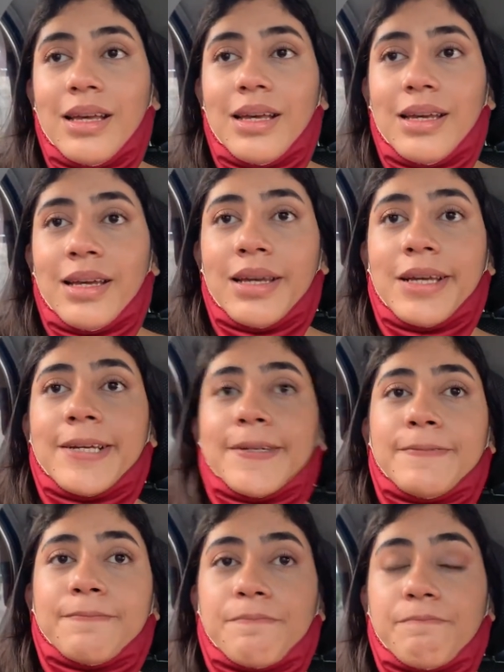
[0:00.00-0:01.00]

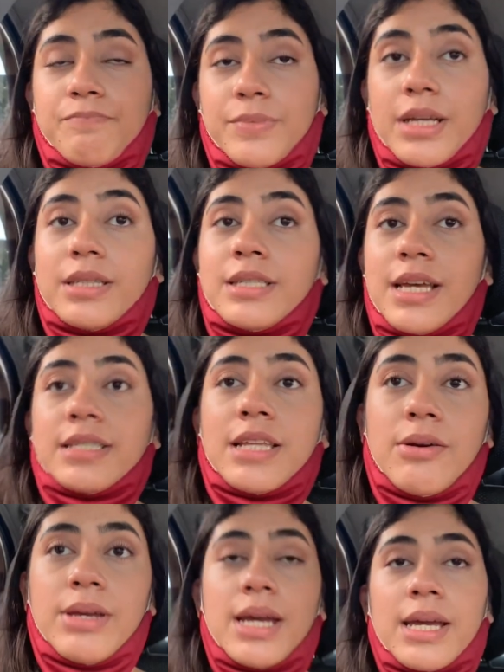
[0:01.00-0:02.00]
Eh, sí
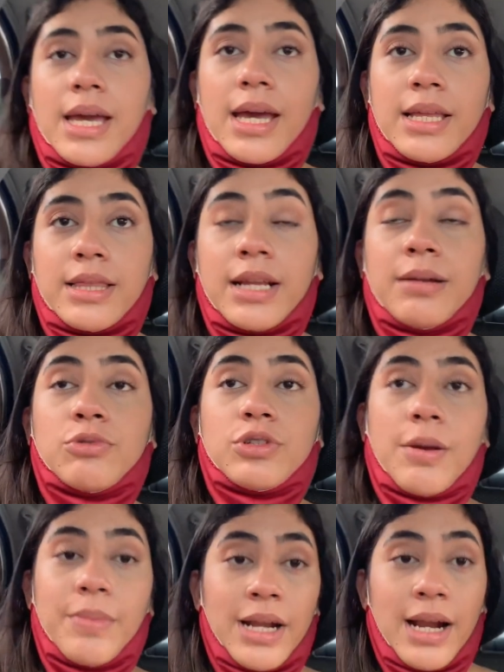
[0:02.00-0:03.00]
está bien que tenemos
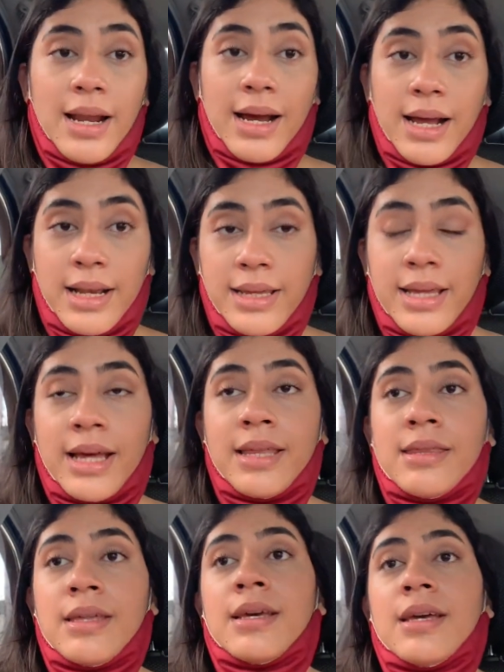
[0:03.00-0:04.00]
que mirar la calidad,
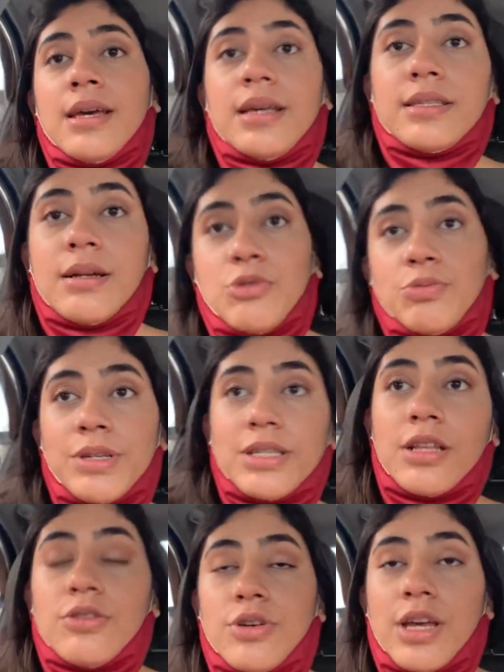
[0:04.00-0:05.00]
estamos
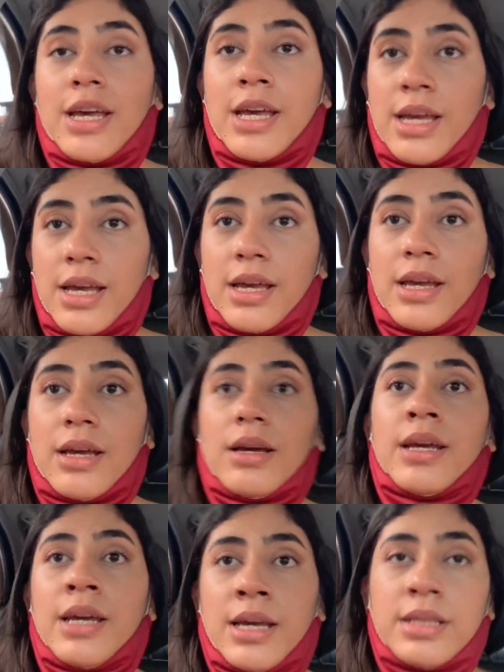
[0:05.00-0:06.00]
pensando que
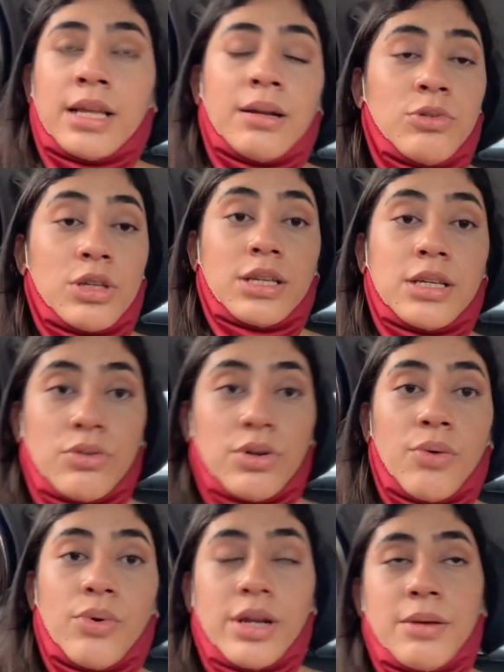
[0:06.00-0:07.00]
eh, tenemos que hacer
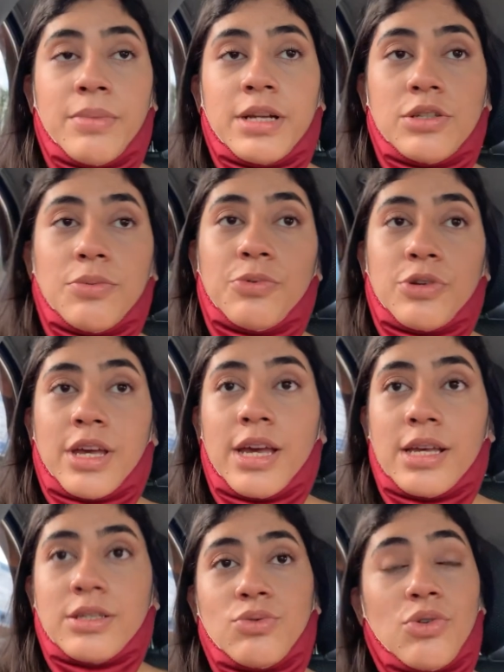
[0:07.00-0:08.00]
una buena inversión
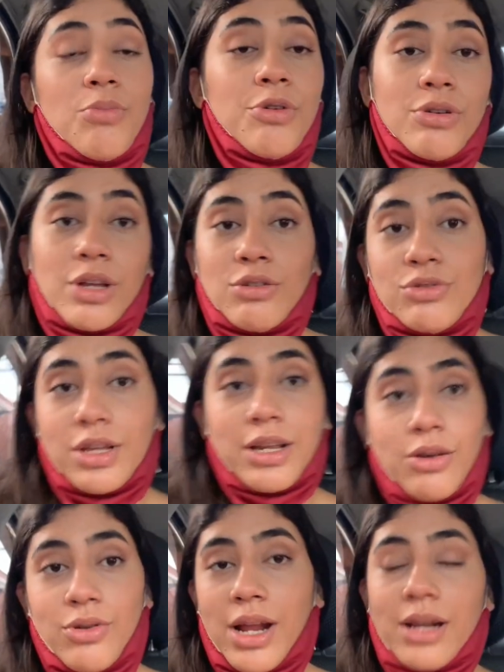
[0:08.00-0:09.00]
porque es un comedor que nos
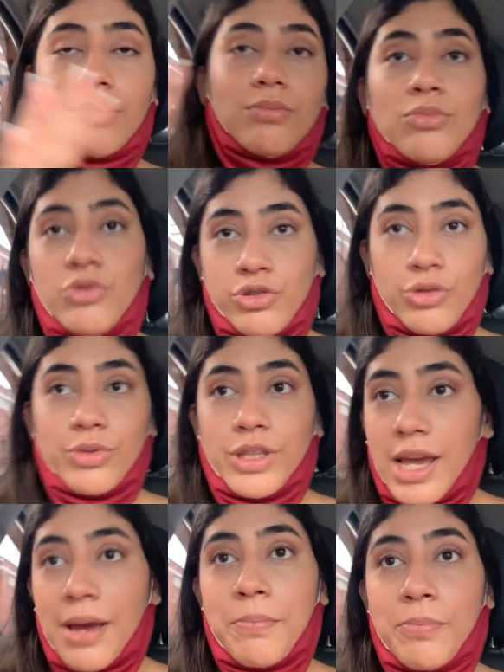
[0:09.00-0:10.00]
tiene que durar mucho
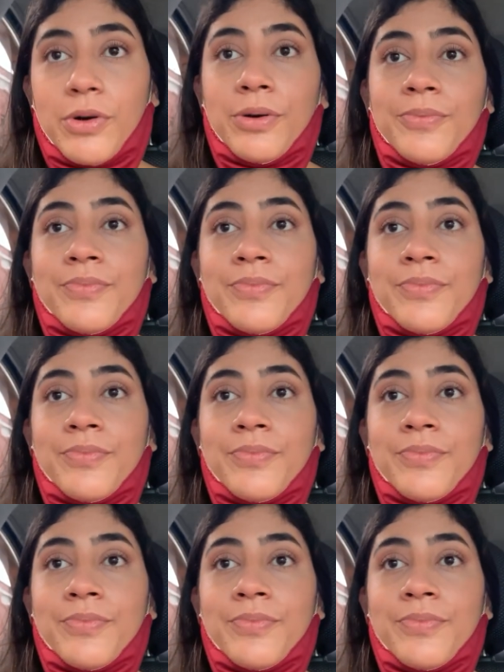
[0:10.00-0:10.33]
tiempo